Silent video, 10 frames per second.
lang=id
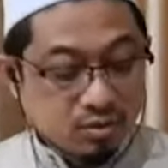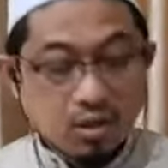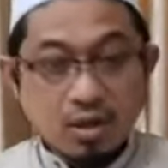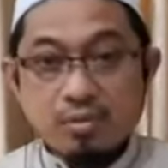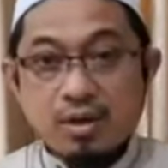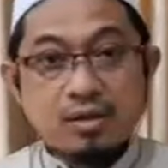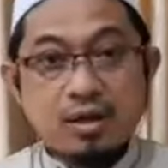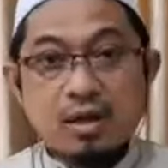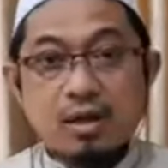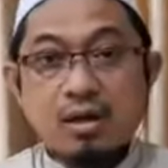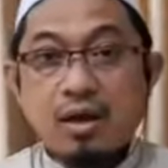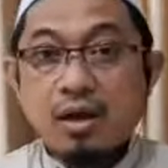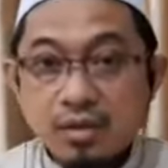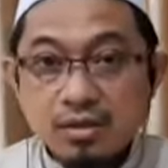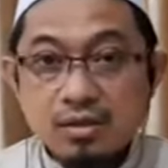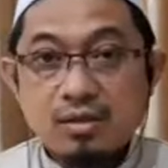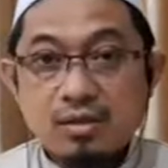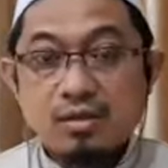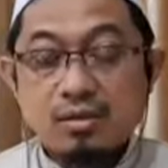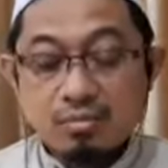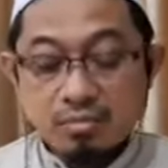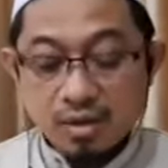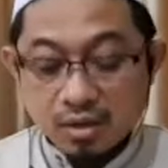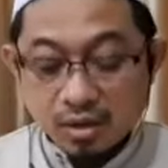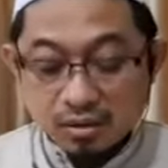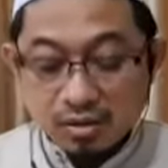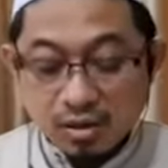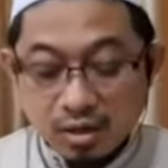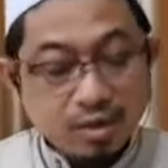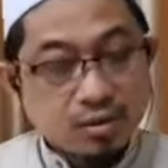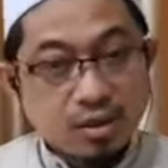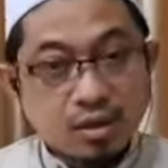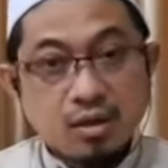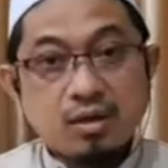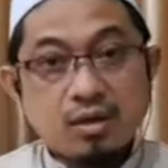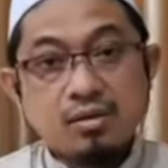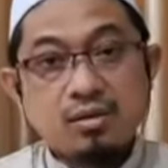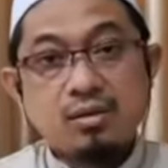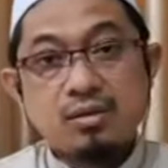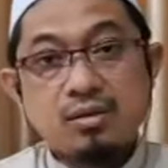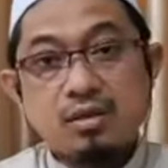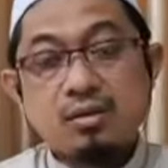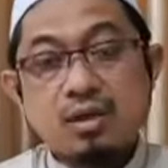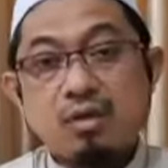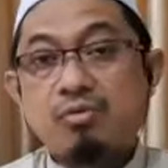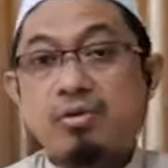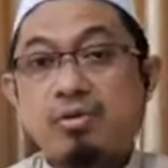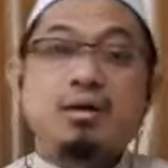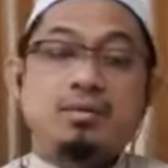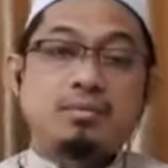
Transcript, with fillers: Tidak berdasarkan hadis, bahkan tidak berdasarkan nas-nas Al-Quran.